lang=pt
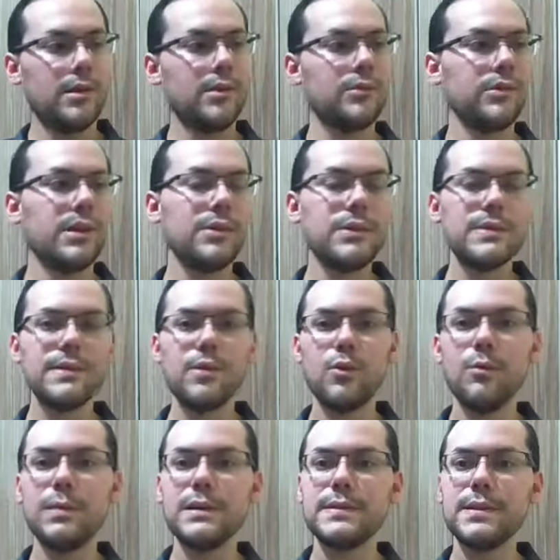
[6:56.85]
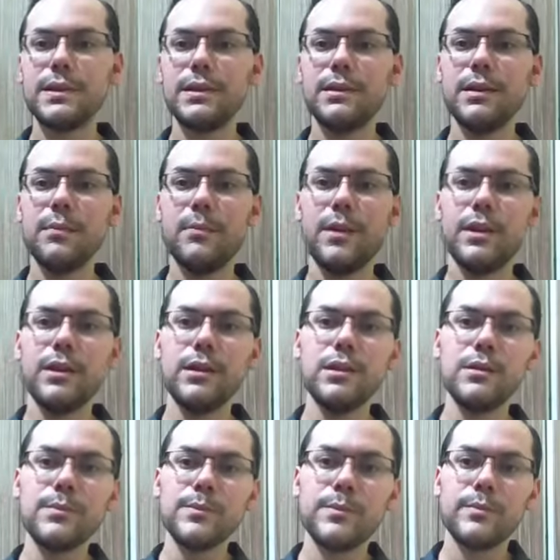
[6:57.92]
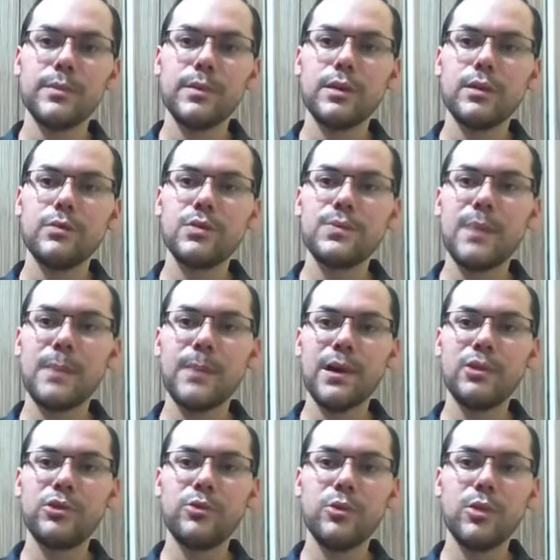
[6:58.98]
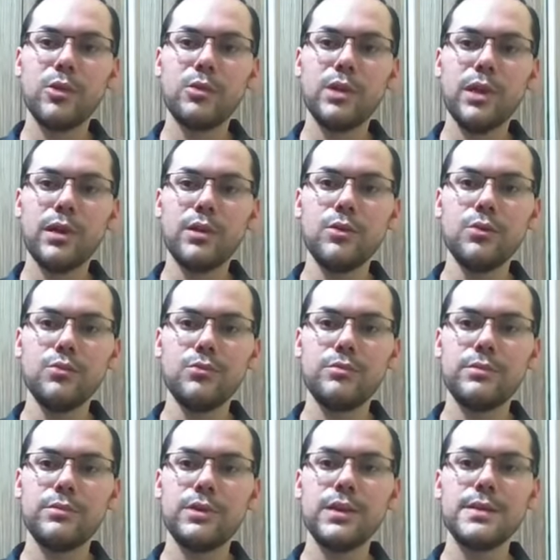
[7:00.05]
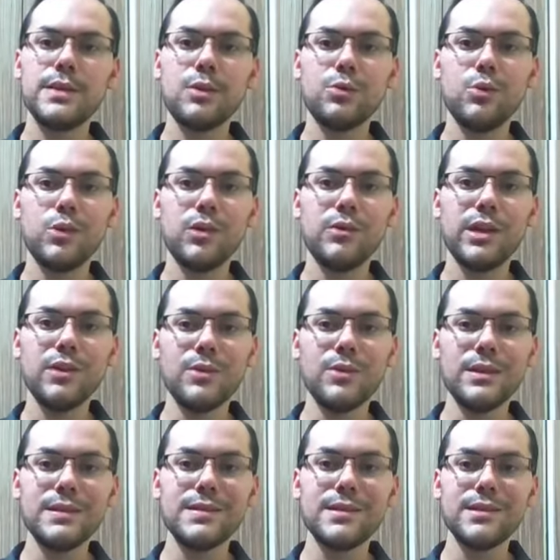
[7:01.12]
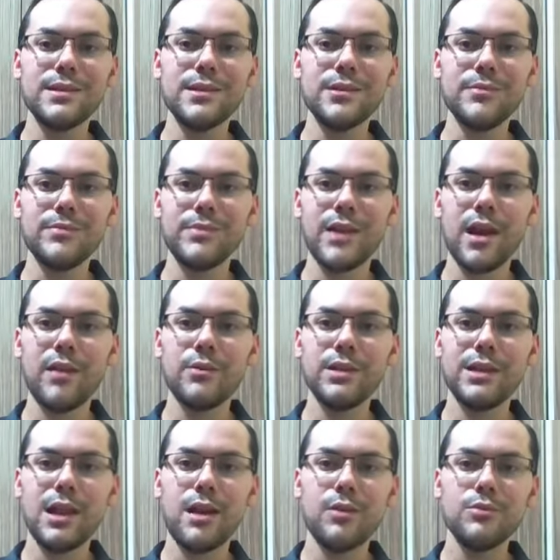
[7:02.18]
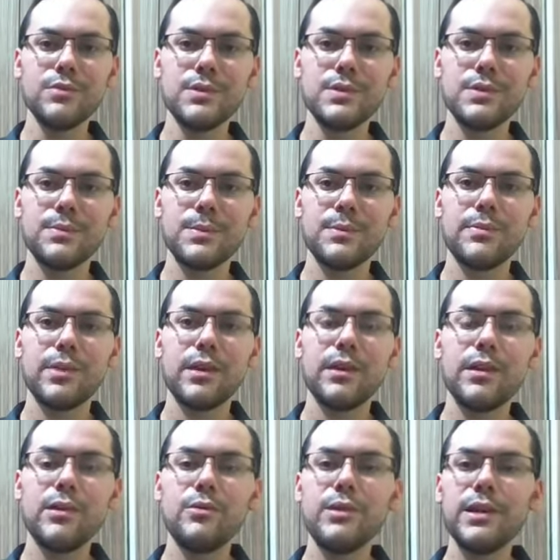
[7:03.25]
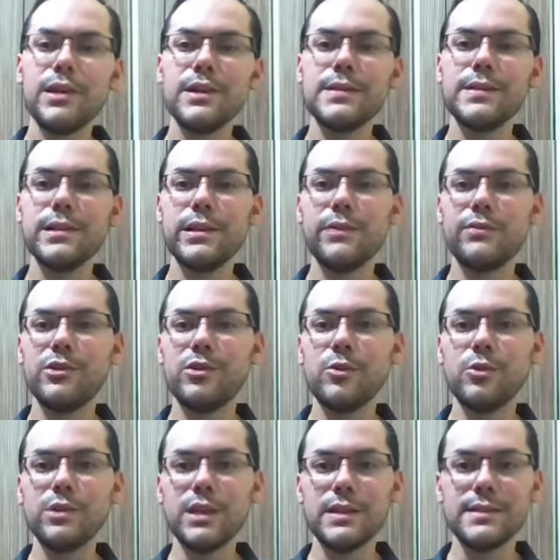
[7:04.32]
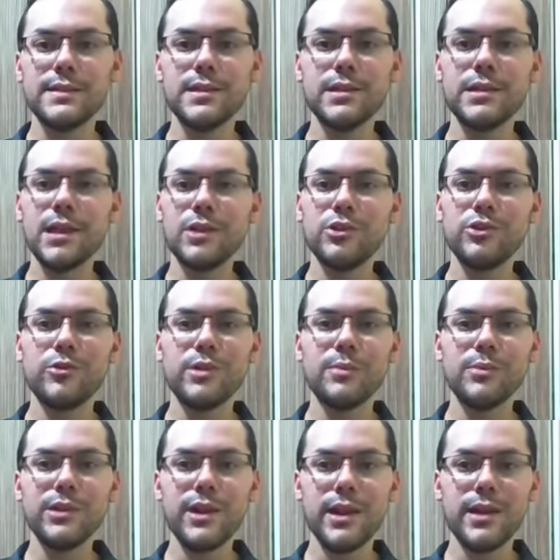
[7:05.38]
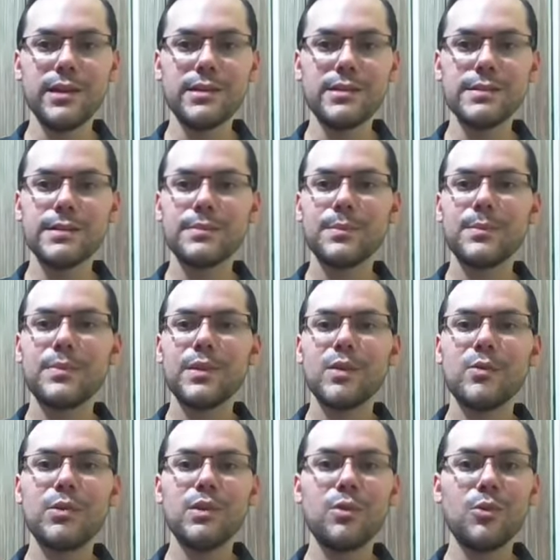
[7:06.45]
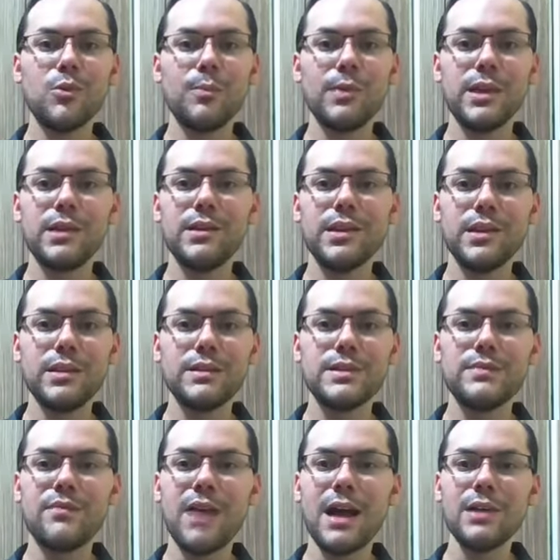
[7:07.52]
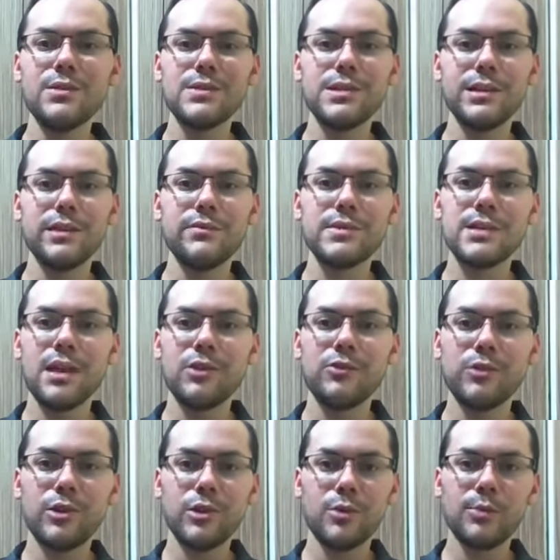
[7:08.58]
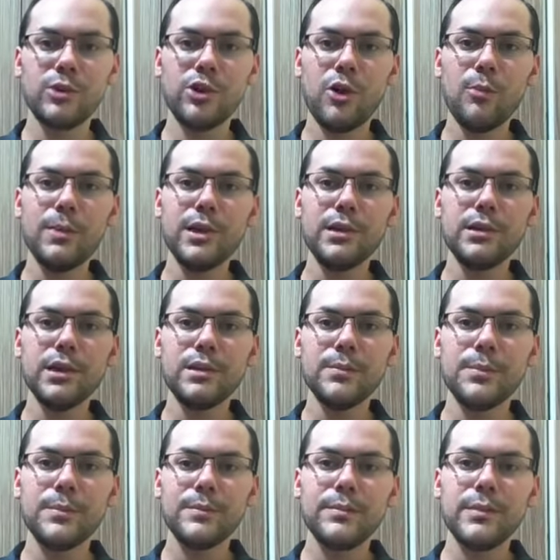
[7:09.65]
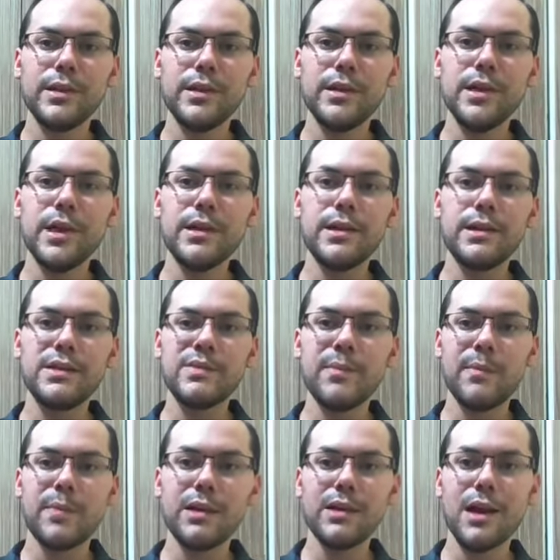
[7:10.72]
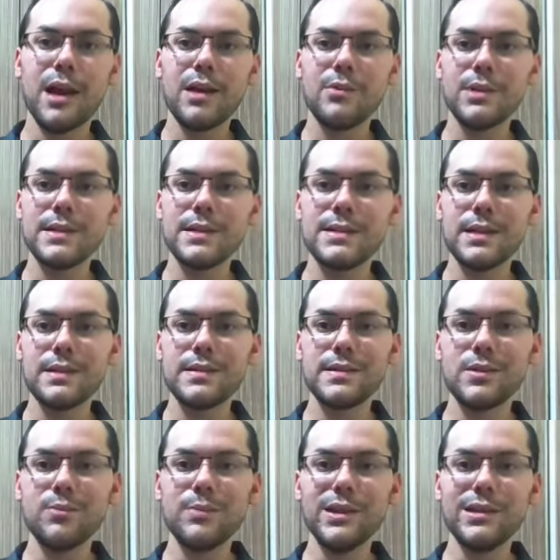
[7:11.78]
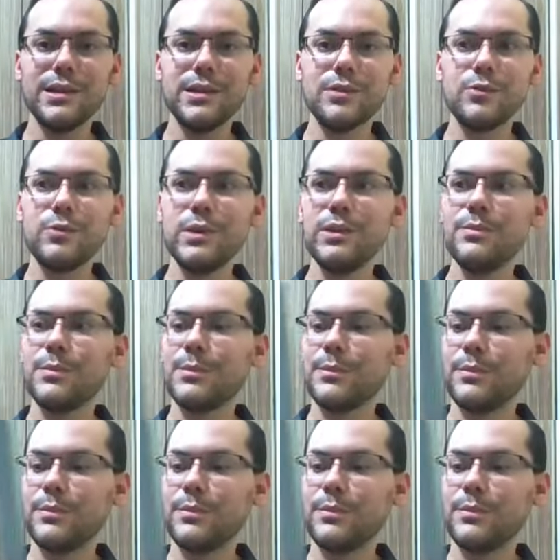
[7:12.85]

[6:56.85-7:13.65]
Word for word: Eu tenho esse romance aqui também, os Papéis do Coronel, desse autor que eu conhecia, Harry Laws. Eu ganhei esse livro de cortesia da editora Mulheres, quando eu comprei deles vários livros da Julia Lopes de Almeida, e aí eles me mandaram essa edição bilíngue,